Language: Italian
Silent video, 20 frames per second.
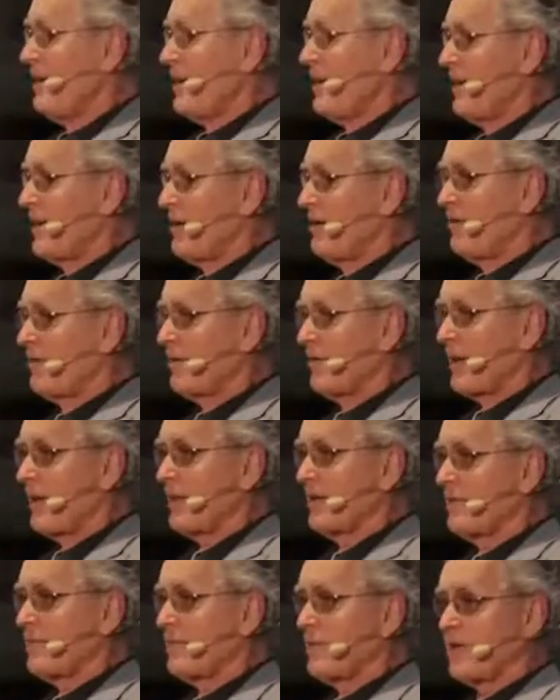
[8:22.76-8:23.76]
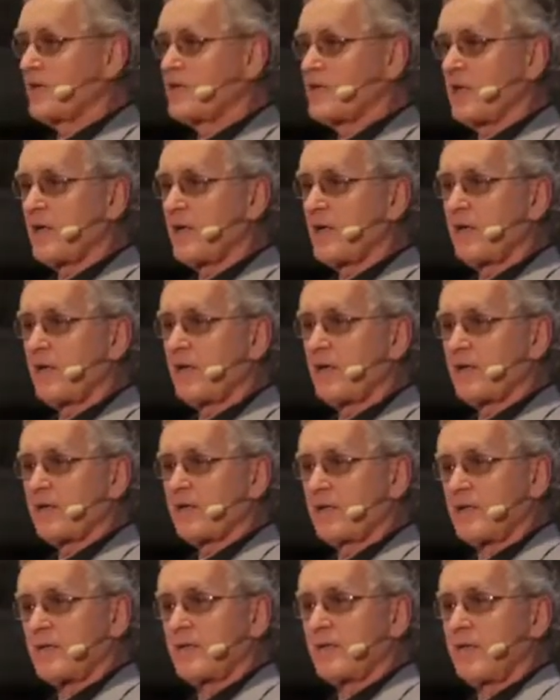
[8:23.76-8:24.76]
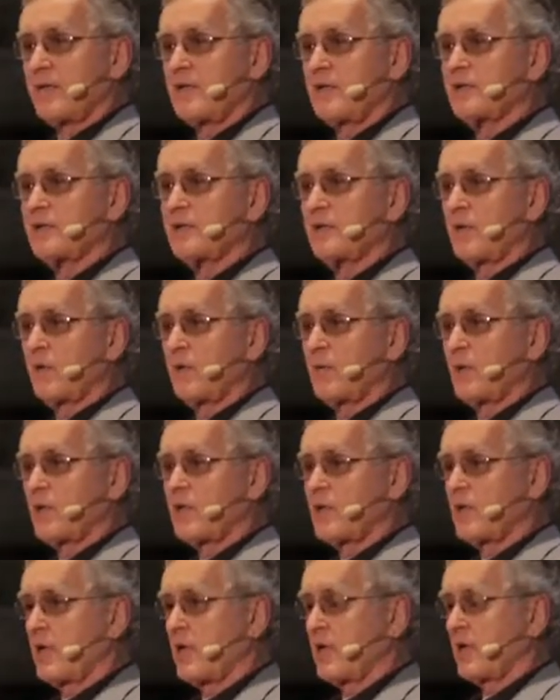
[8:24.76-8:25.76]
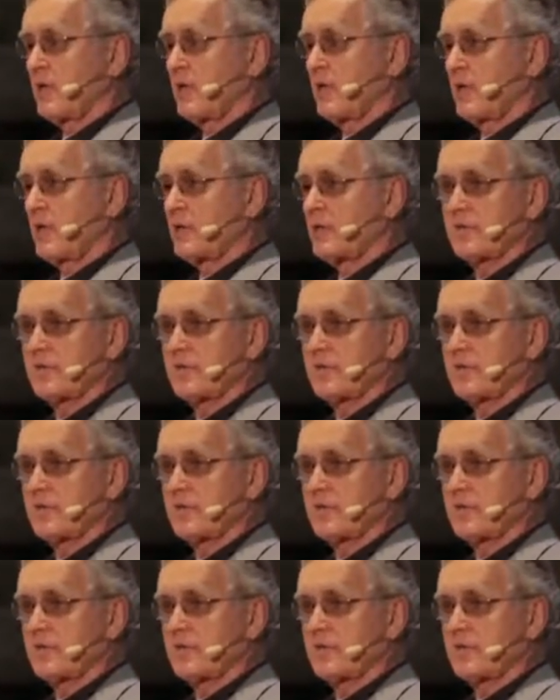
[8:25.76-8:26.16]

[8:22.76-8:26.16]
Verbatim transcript: È un grande piacere, anche un grandissimo piacere di